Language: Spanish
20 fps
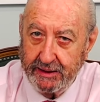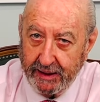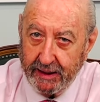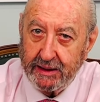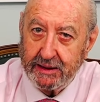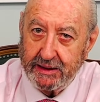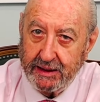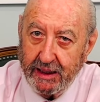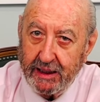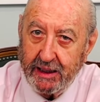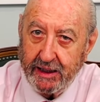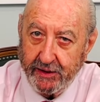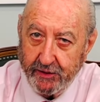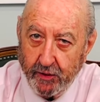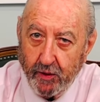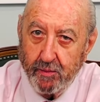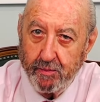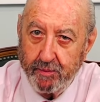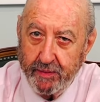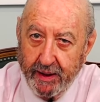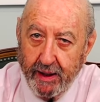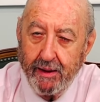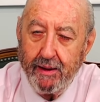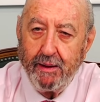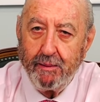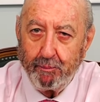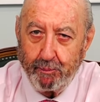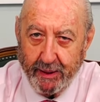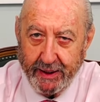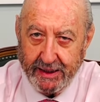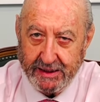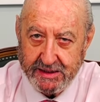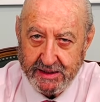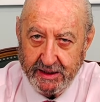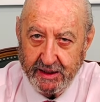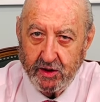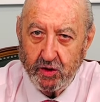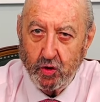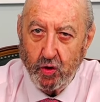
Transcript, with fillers: el que le nombra para ser el